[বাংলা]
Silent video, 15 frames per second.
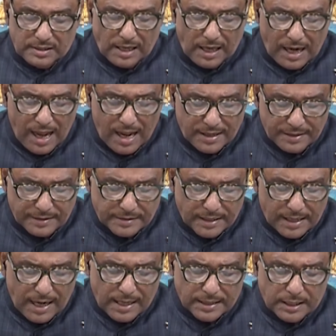যারা
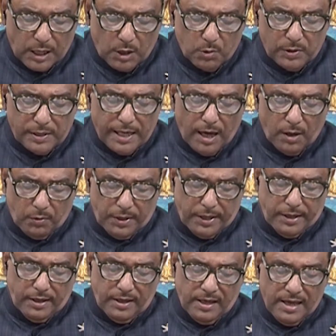নিজেরা দেউলিয়া হয়ে